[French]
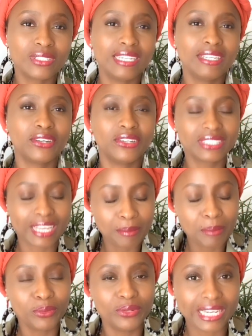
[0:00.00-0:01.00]
allez rentrer,
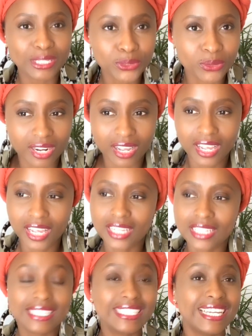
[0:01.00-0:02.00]
même dans le restaurant,
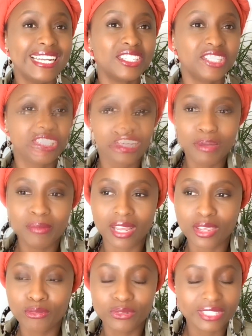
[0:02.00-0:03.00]
déjà les germes, là,
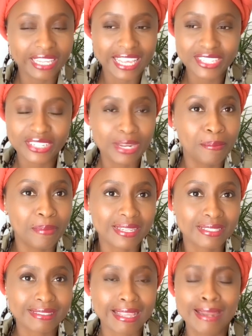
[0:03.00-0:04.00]
ils vont dégager les
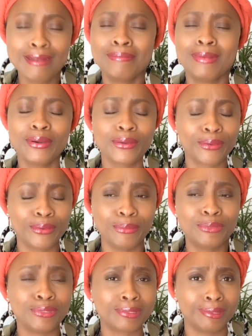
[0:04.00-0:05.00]
places tellement que
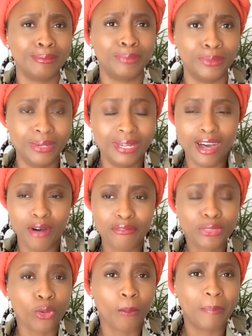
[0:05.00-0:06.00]
tu sens bon. En
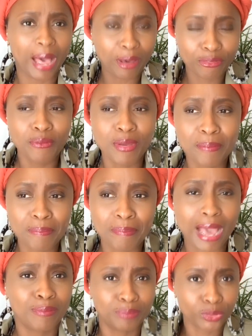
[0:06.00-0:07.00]
fait, ton parfum même
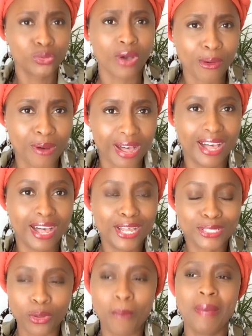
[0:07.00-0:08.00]
parle pour toi, quoi.
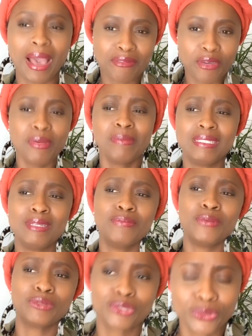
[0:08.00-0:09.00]
Ton parfum même dit
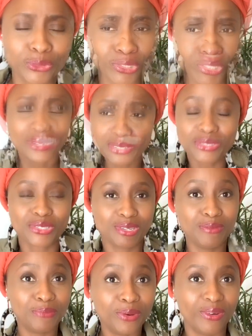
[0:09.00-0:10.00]
bonjour. C'est quand tu
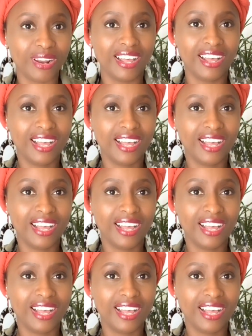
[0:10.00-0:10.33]
sens bon, là.